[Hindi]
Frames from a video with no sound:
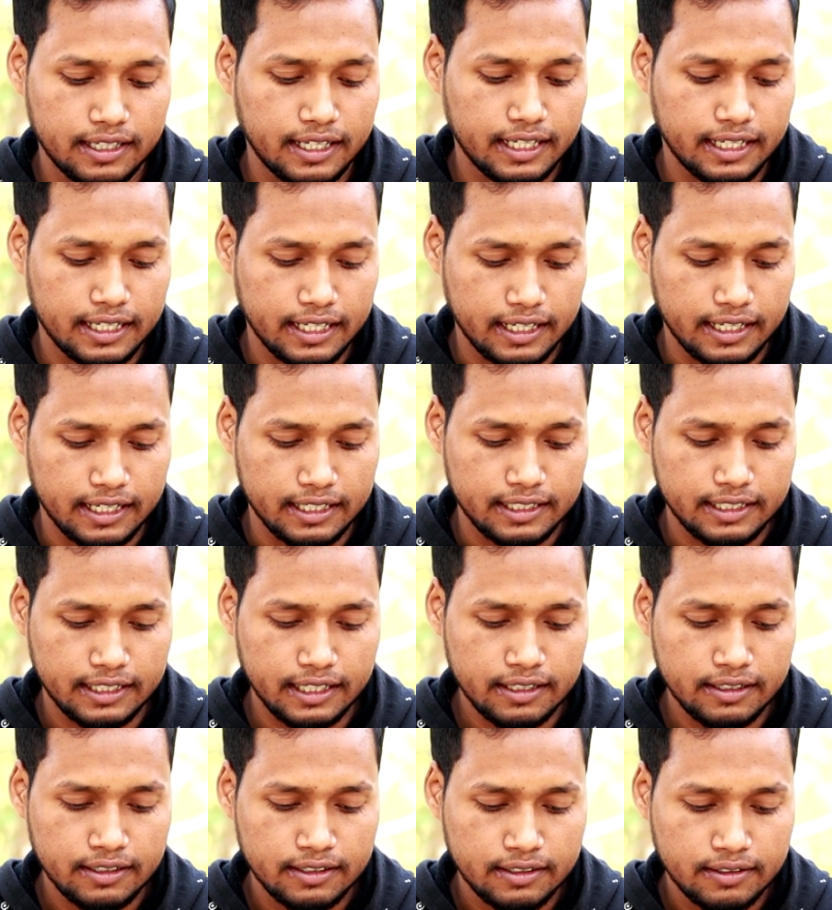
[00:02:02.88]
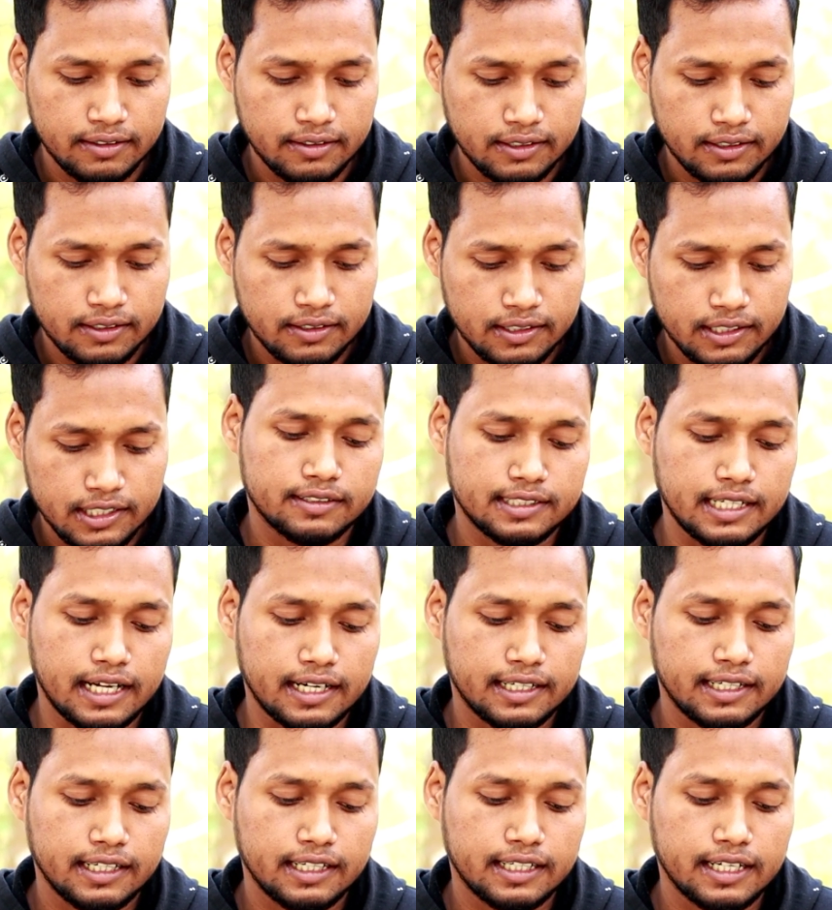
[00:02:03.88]
नहीं करेगा ठीक है फिर
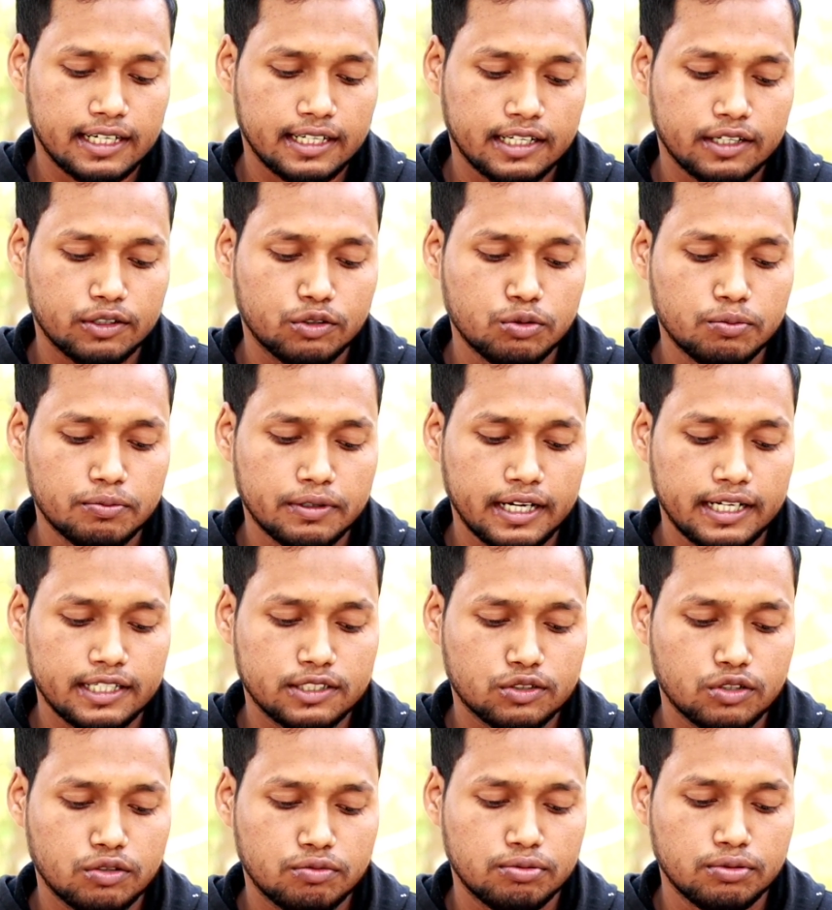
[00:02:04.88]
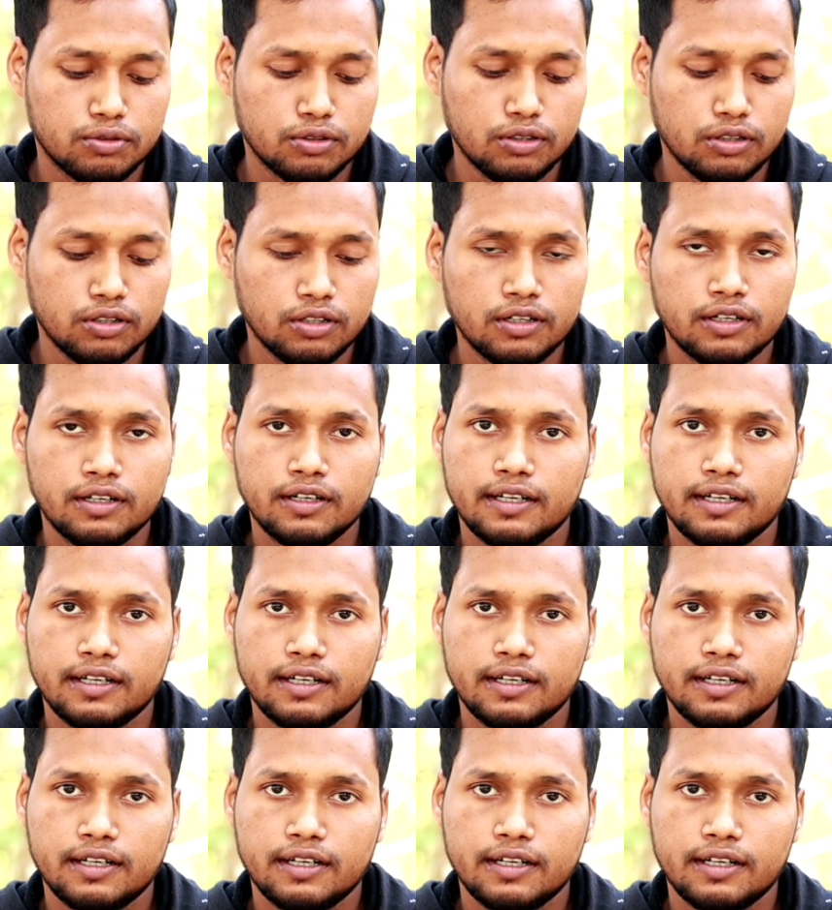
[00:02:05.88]
सर्कल करके घूम रहा है इसको फुल